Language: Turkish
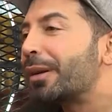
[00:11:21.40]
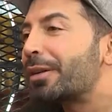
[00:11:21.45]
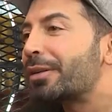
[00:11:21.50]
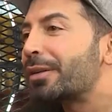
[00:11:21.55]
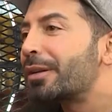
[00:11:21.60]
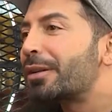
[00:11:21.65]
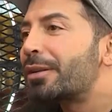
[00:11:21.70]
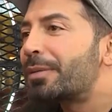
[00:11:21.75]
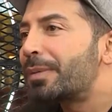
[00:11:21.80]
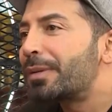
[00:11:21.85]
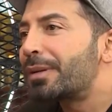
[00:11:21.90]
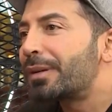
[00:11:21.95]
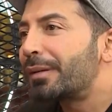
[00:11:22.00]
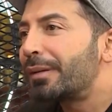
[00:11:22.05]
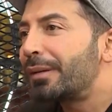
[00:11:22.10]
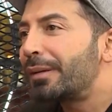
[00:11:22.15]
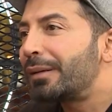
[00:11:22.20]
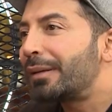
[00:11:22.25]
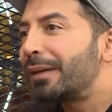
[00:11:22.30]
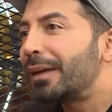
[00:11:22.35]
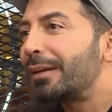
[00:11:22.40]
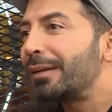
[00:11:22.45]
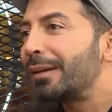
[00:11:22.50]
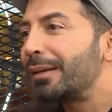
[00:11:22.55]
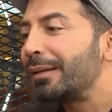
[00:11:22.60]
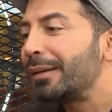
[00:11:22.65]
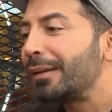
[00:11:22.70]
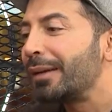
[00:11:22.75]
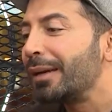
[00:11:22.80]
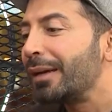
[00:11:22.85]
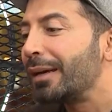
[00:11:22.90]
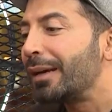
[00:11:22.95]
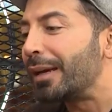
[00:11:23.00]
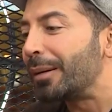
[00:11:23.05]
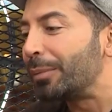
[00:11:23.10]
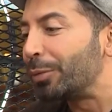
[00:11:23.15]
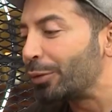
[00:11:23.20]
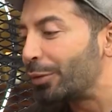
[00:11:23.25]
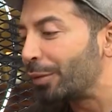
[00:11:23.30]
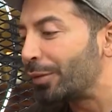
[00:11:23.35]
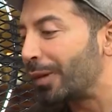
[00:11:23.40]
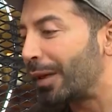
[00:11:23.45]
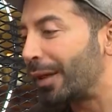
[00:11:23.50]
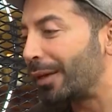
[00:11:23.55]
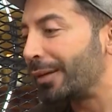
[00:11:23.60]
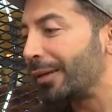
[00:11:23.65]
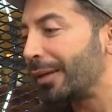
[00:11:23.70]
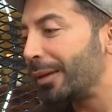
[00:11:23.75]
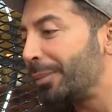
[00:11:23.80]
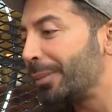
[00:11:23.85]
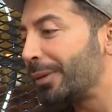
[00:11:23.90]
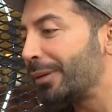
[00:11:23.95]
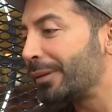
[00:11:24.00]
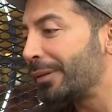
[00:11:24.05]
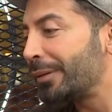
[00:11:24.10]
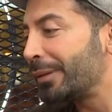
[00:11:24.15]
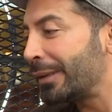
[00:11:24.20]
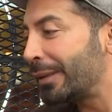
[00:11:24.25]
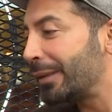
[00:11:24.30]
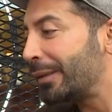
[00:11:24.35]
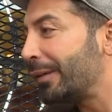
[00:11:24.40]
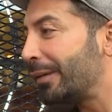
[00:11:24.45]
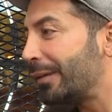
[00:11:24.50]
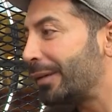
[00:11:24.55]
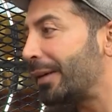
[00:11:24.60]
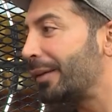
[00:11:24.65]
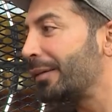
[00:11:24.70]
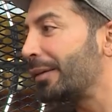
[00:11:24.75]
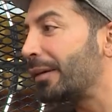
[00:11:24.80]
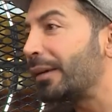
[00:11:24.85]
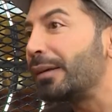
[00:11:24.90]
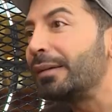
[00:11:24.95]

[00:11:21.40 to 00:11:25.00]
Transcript: başka hiçbir şey değil. Yani hani e, bunu sağlayamayan insanlar